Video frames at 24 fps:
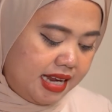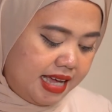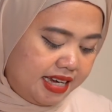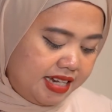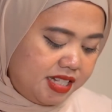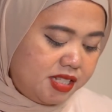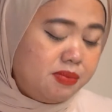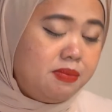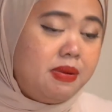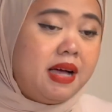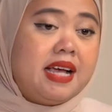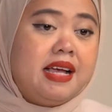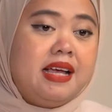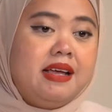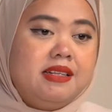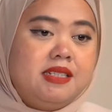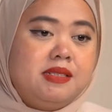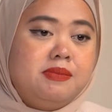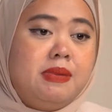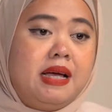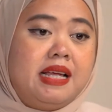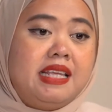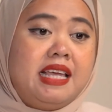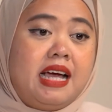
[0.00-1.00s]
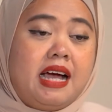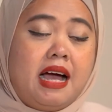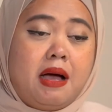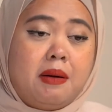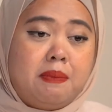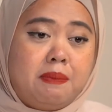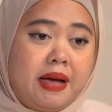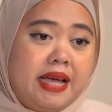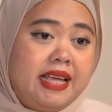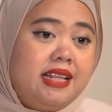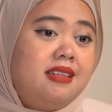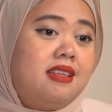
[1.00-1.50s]
dari sebanyak
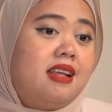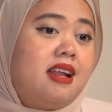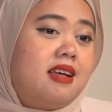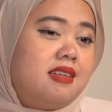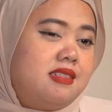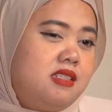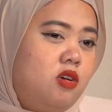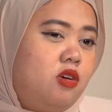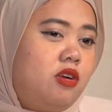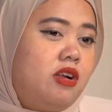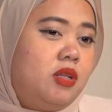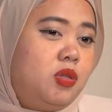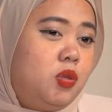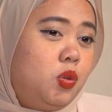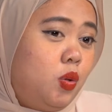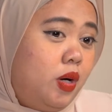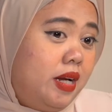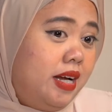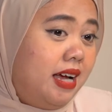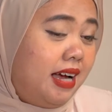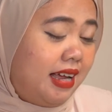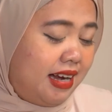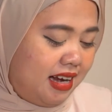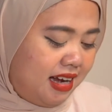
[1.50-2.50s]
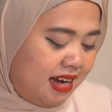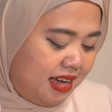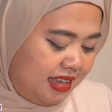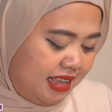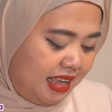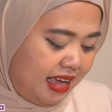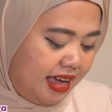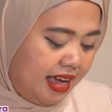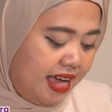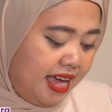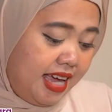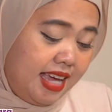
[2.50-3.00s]
apa interaksi orang tua dengan
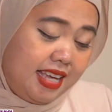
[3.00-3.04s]
anaknya.